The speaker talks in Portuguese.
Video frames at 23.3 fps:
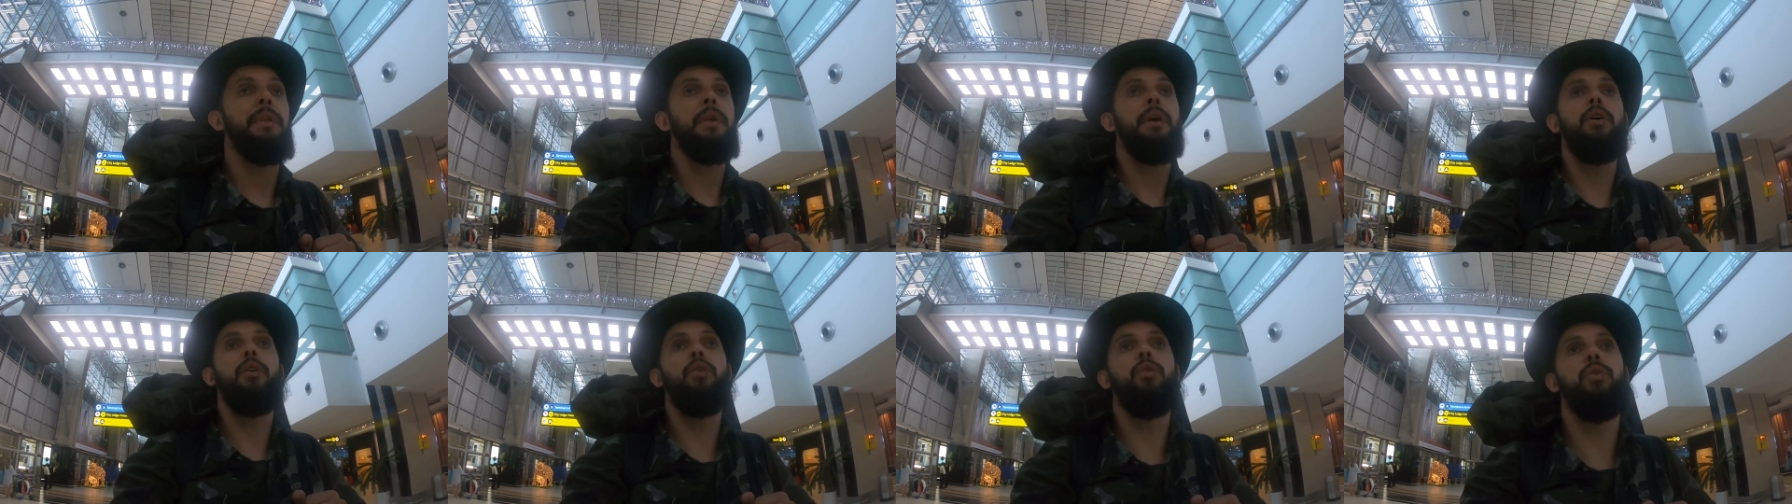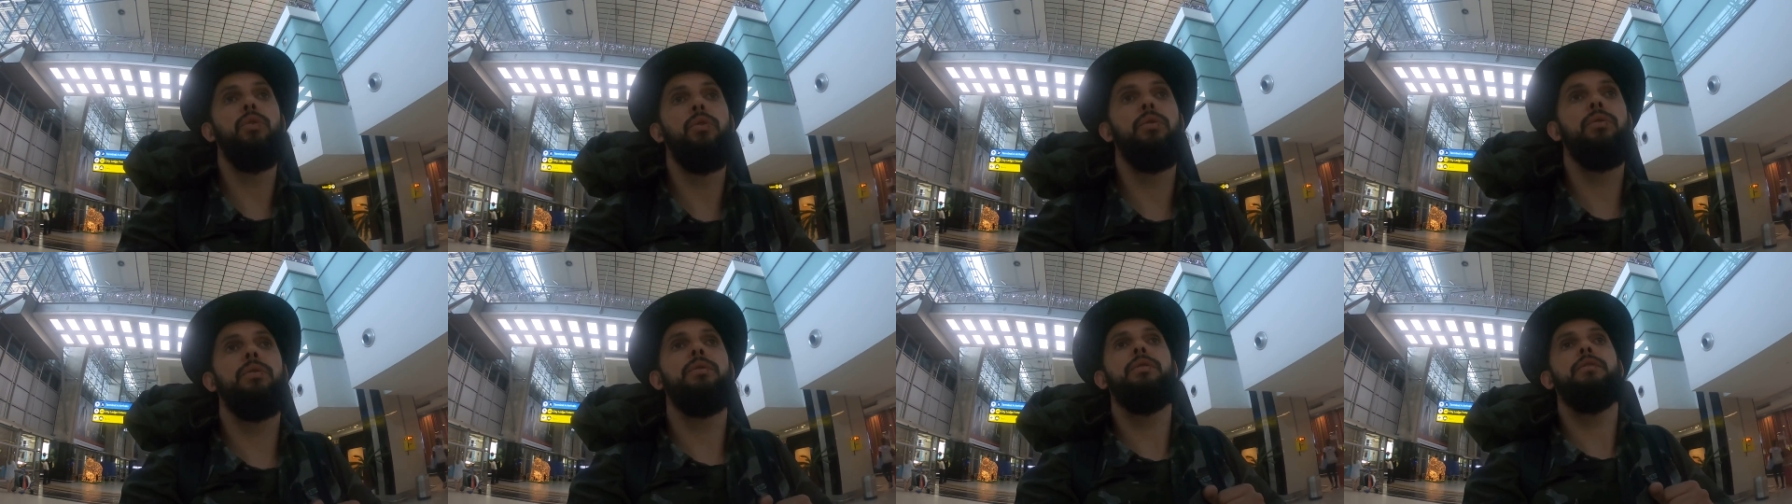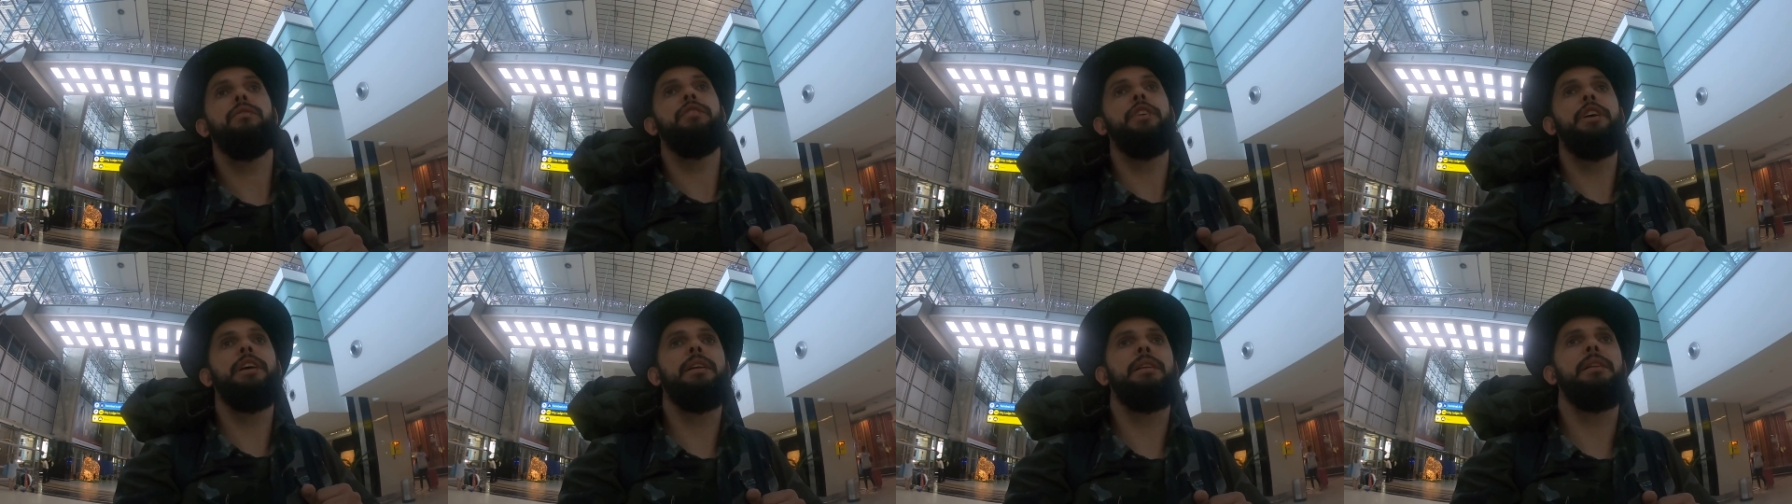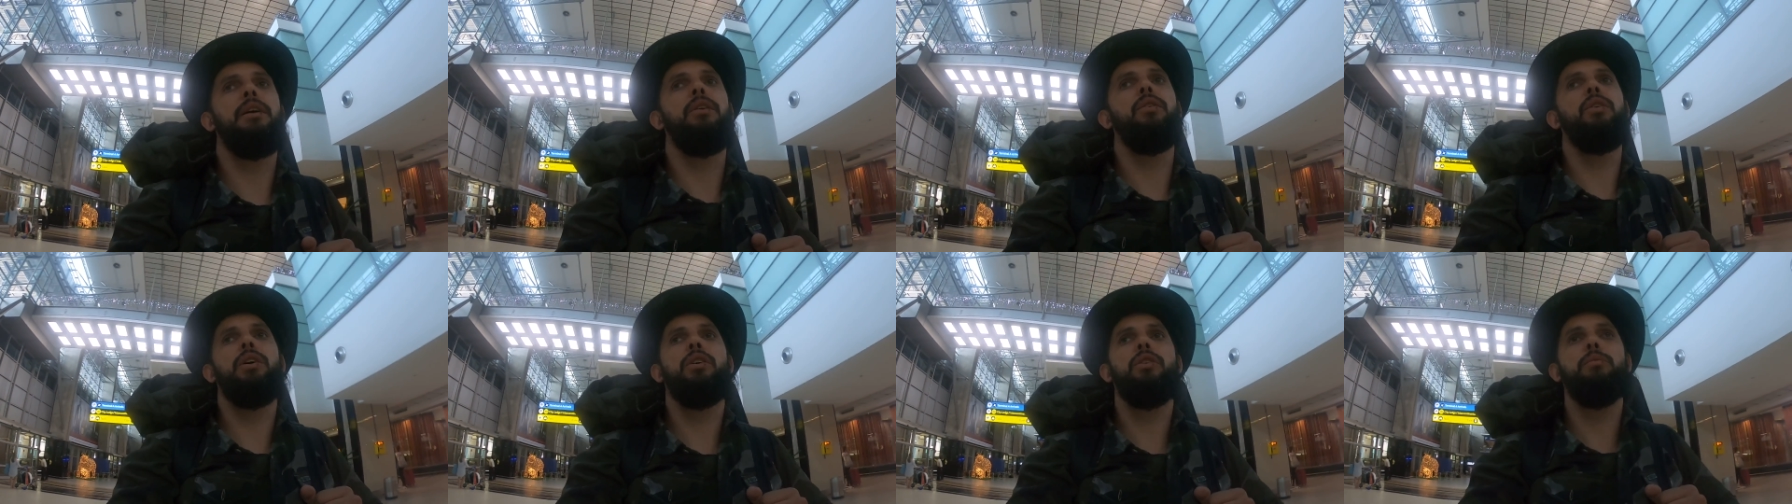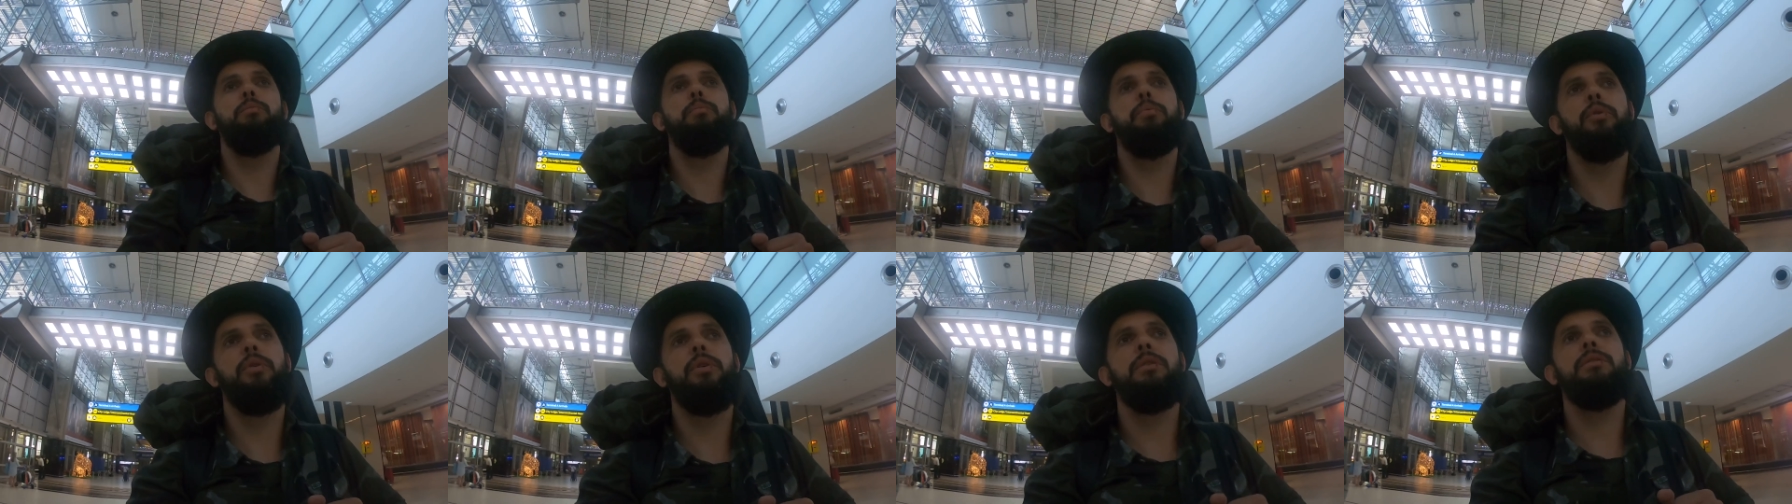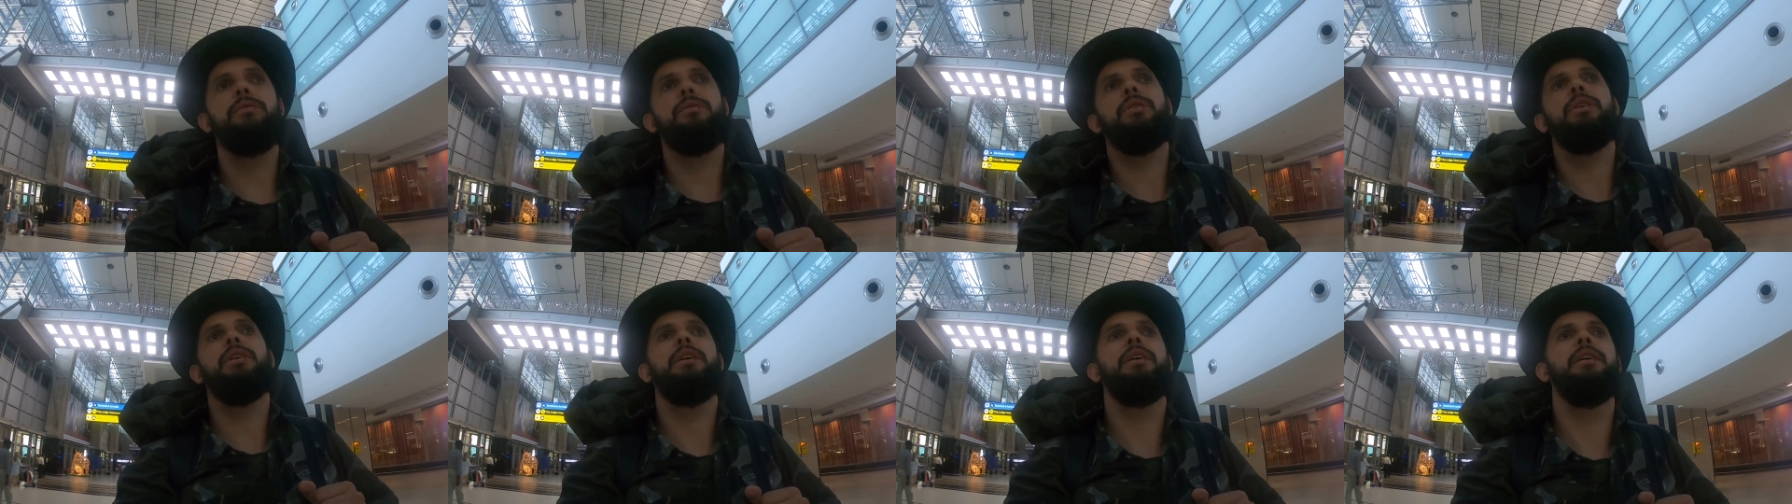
eu vim até o aeroporto.